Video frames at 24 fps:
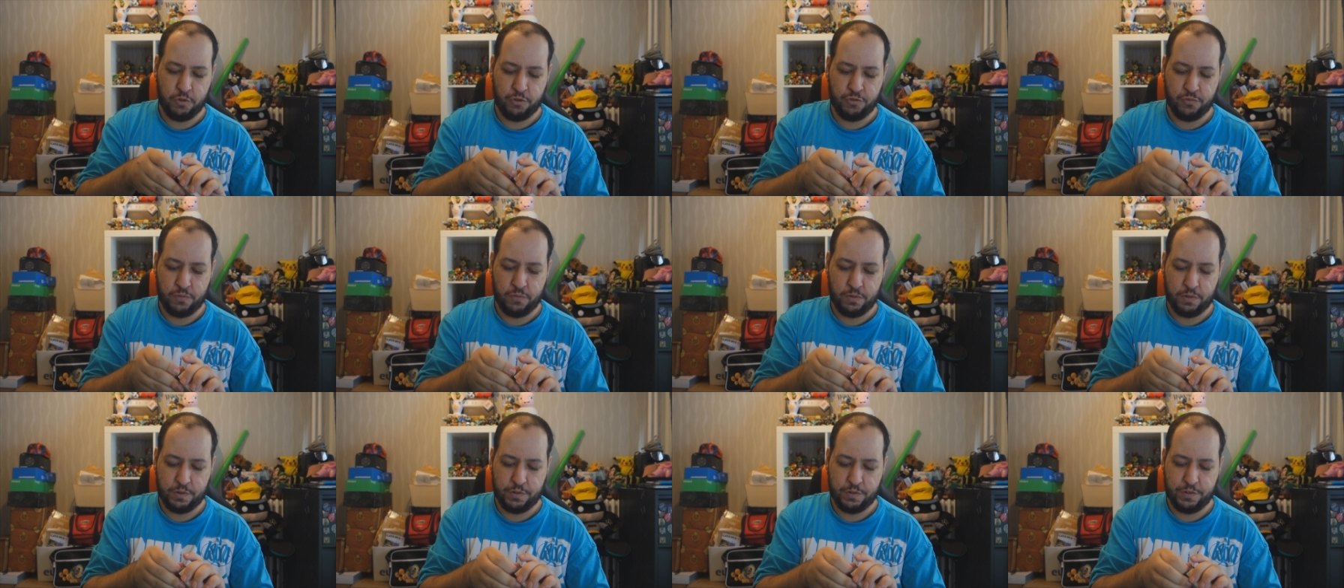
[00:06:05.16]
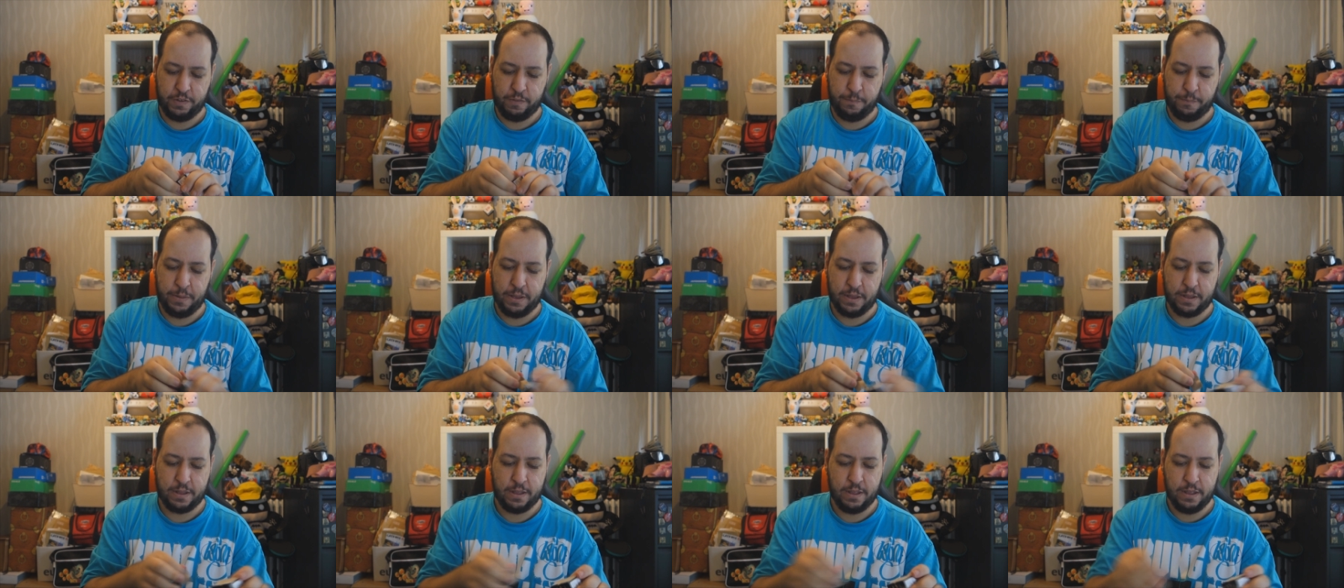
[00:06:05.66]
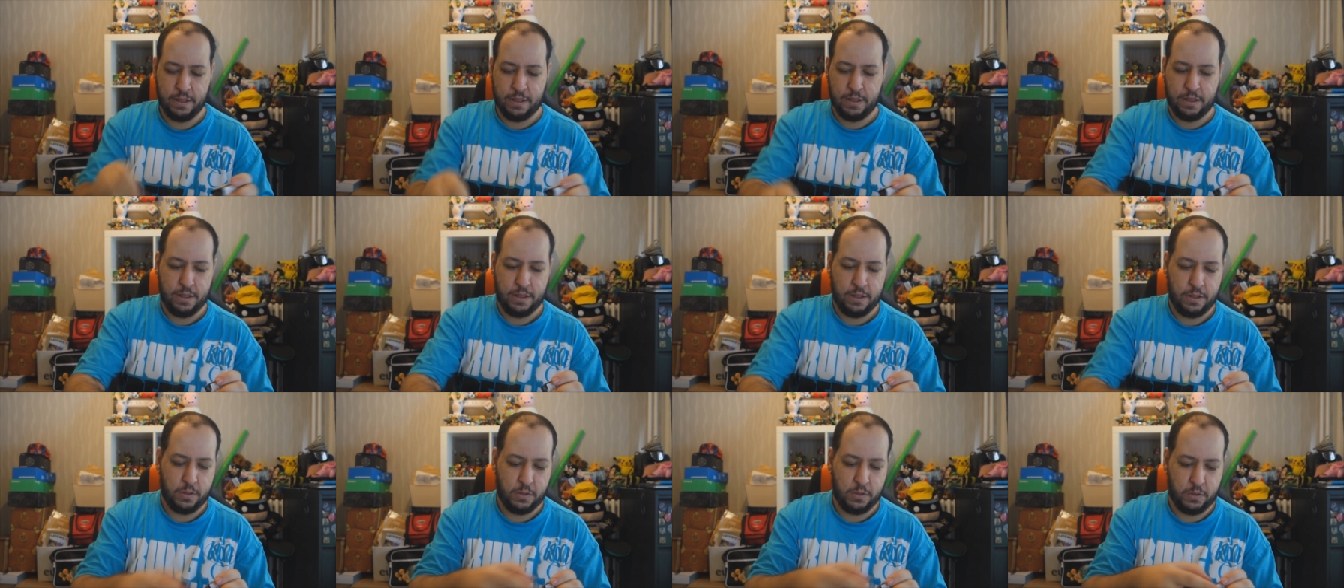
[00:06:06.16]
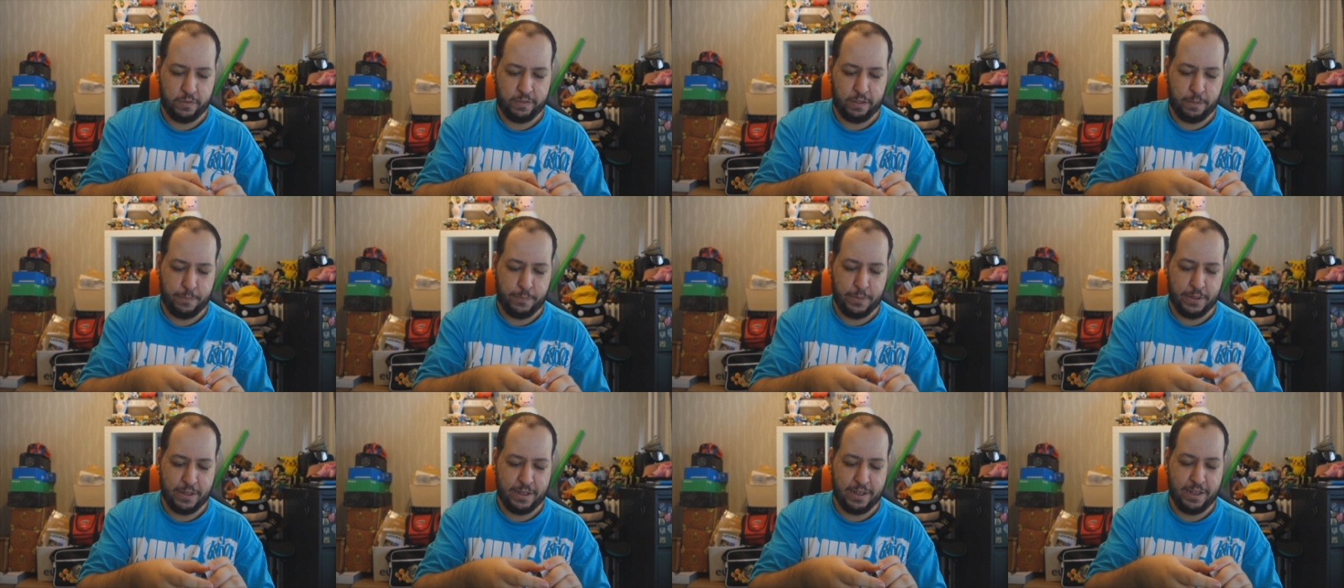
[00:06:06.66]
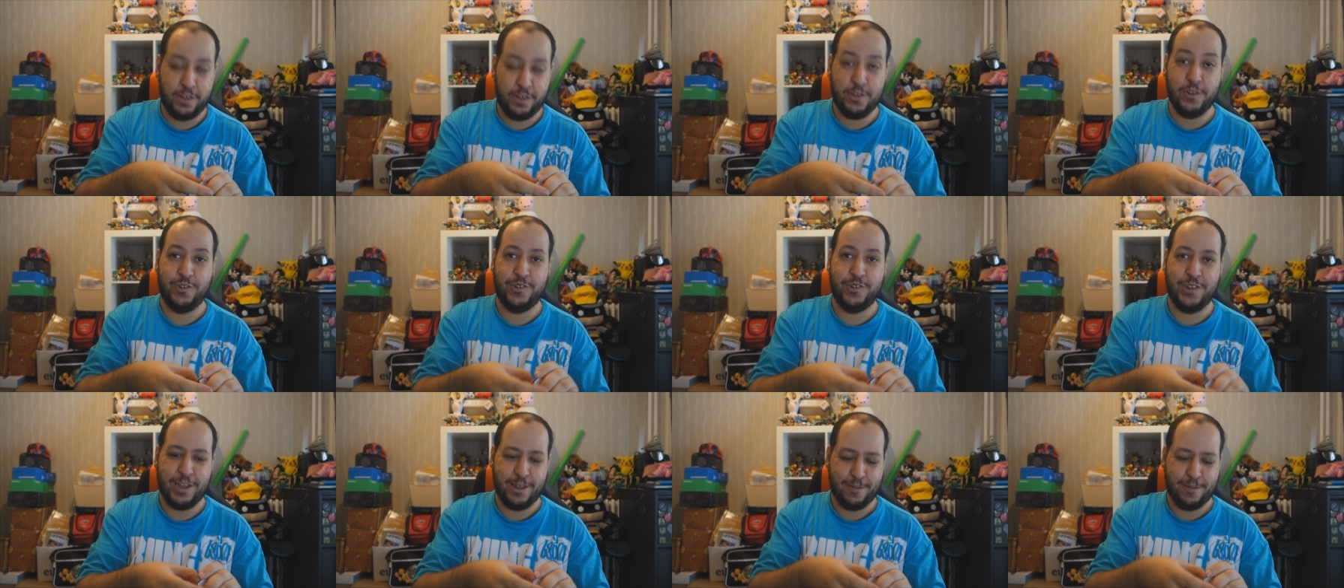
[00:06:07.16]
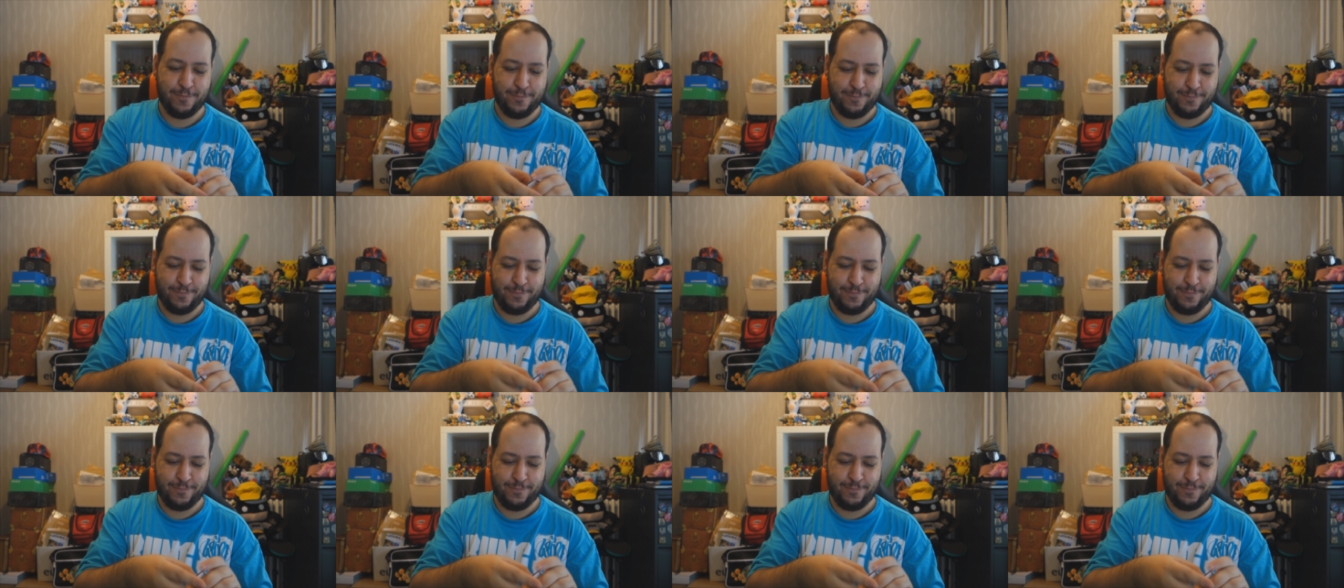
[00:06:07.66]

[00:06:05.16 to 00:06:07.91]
cochon. J'espère que c'est pas un que j'ai,